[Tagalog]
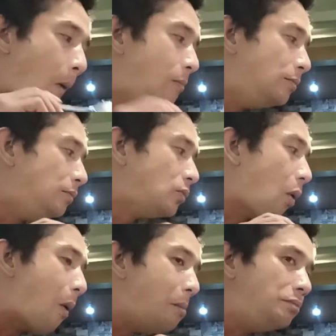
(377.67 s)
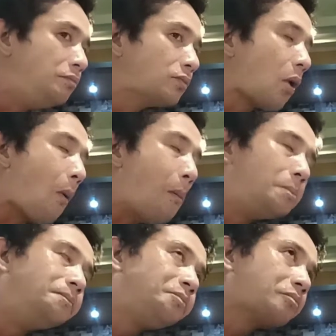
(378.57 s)
Hindi pala pang 2
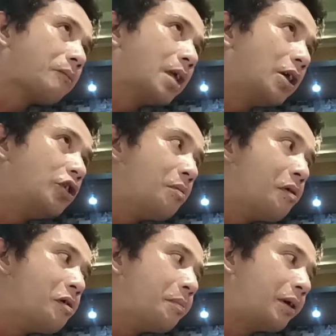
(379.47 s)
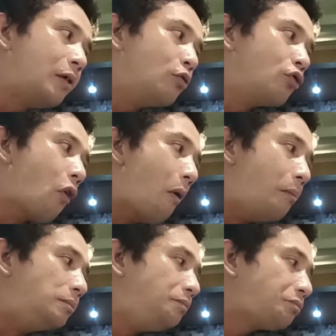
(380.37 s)
person yung na-order namin
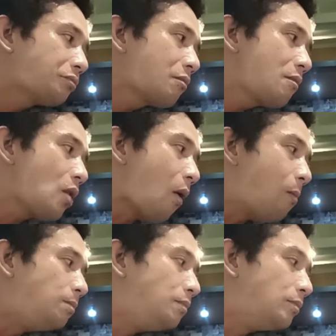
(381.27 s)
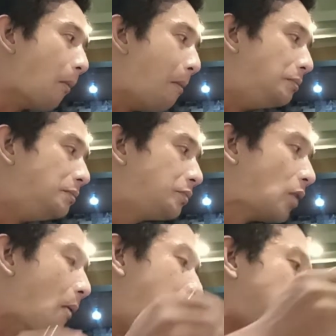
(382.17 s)
pwede pang 3 person
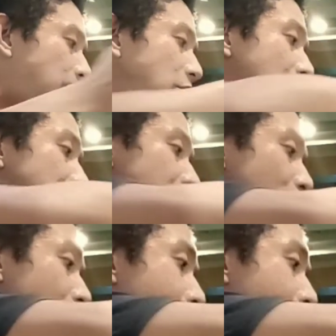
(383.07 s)
ngayon kung mas